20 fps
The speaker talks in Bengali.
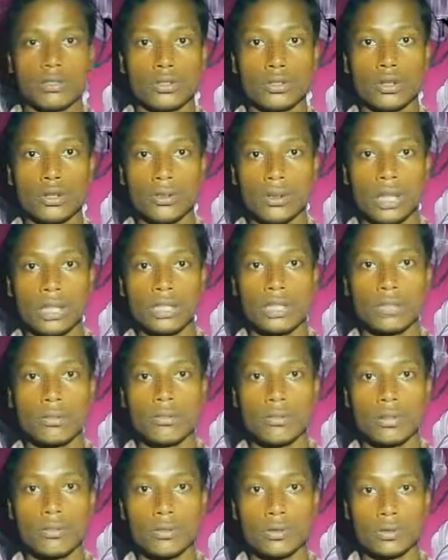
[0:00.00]
ছোট
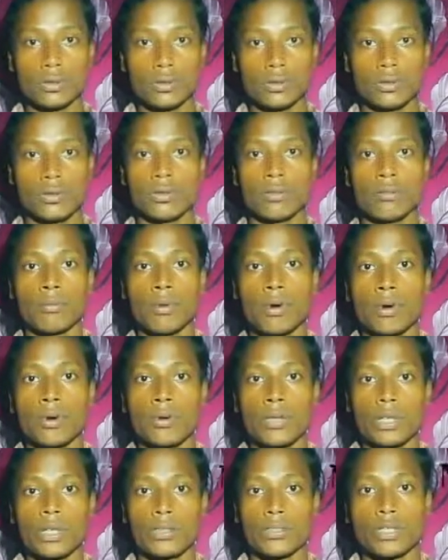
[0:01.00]
হাতিগুলোর মতো বড়
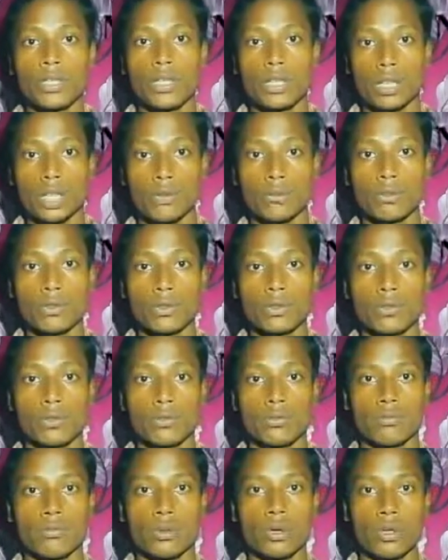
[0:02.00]
হয়েও সংগ্রাম
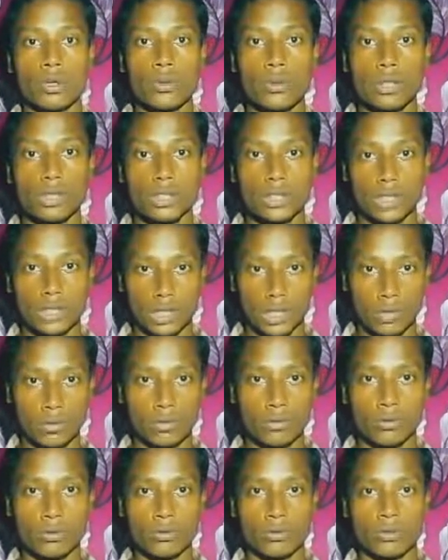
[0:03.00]
করুন বড় হয়ে চেষ্টা
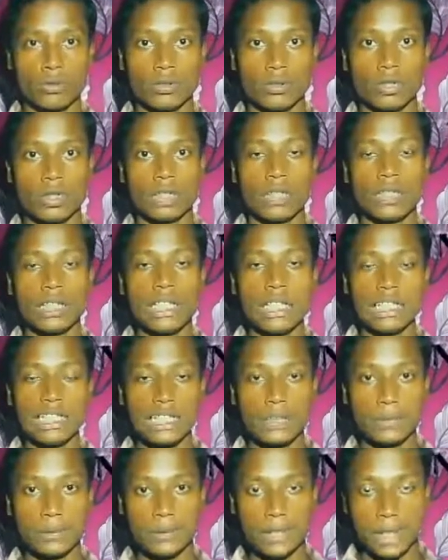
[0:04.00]
করুন
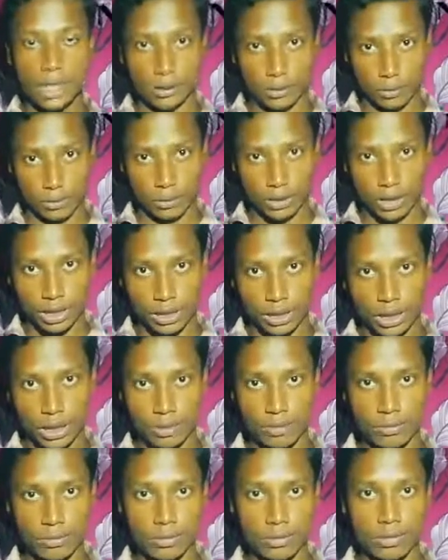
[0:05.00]
নিজের প্রতি আত্মবিশ্বাস
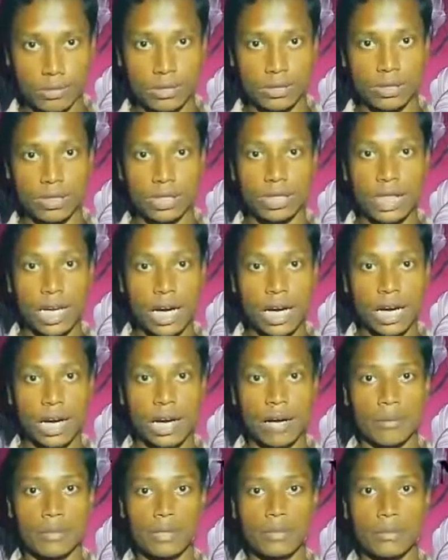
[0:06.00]
রাখুন যে না
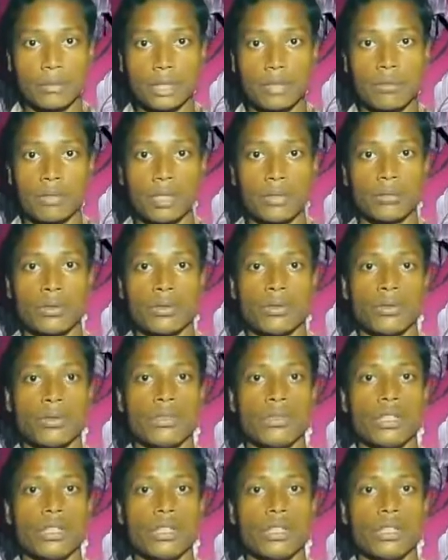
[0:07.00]
আমি করতে পারবো